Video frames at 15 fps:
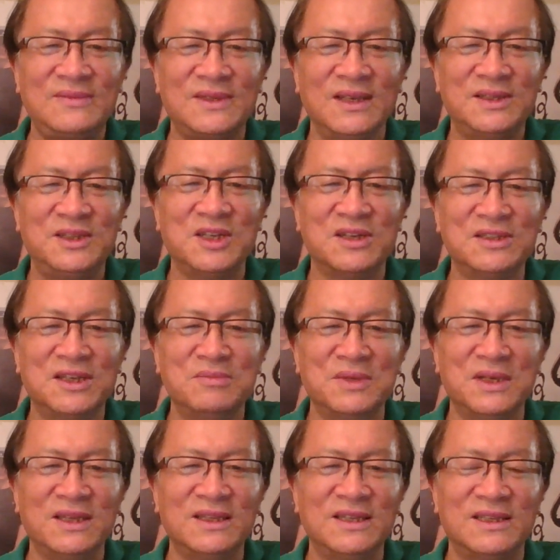江泽
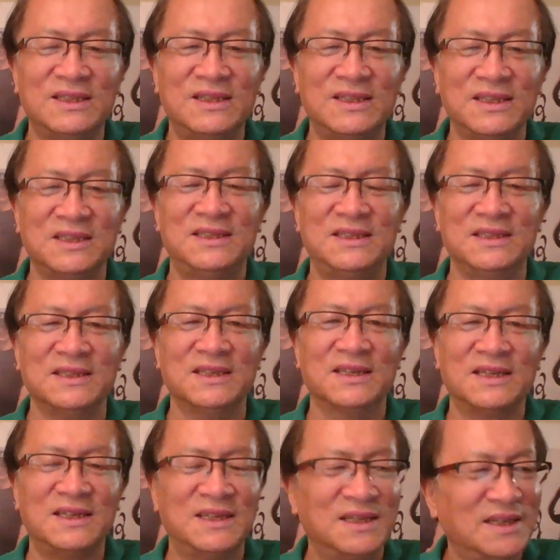民的底细
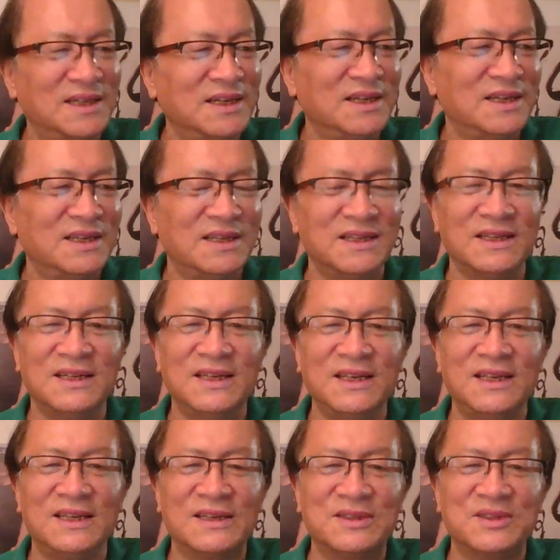啊，那
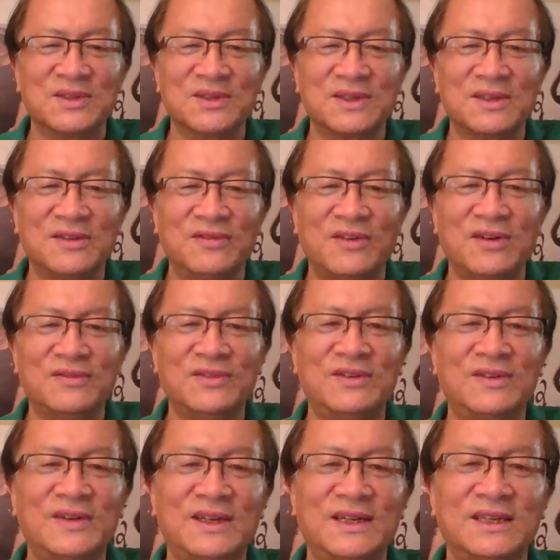另一个就是方坤
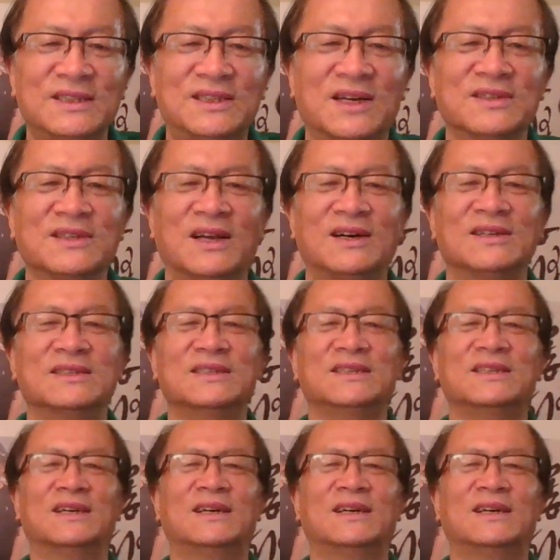辉和张扬一下，